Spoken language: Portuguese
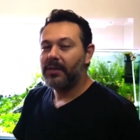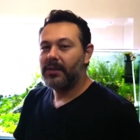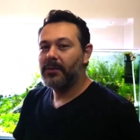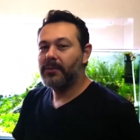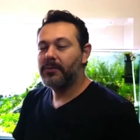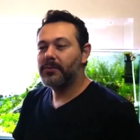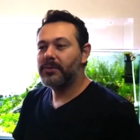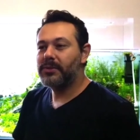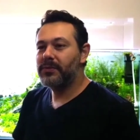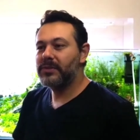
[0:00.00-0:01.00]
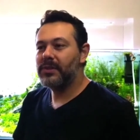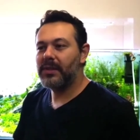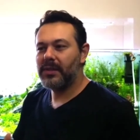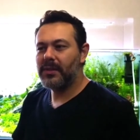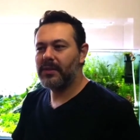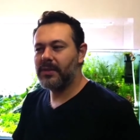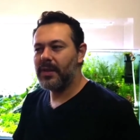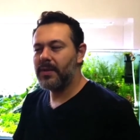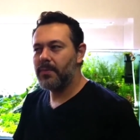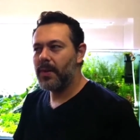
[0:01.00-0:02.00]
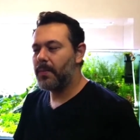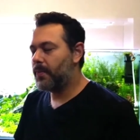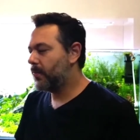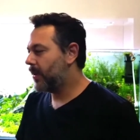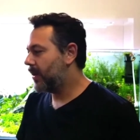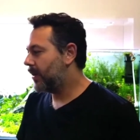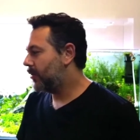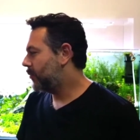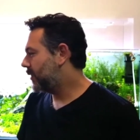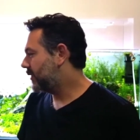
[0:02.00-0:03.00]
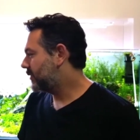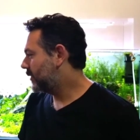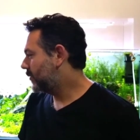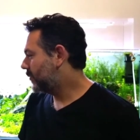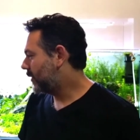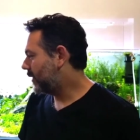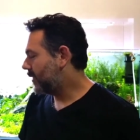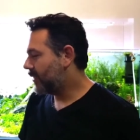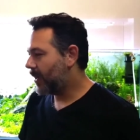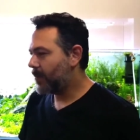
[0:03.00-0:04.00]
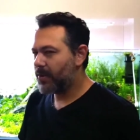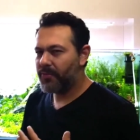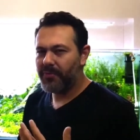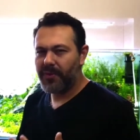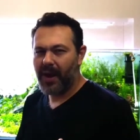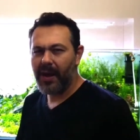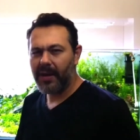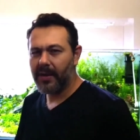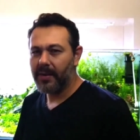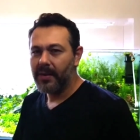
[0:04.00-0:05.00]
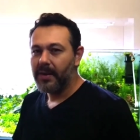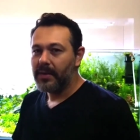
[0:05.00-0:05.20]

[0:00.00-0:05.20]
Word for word: Então, se você tem uma, uma iluminação que é meio fraca,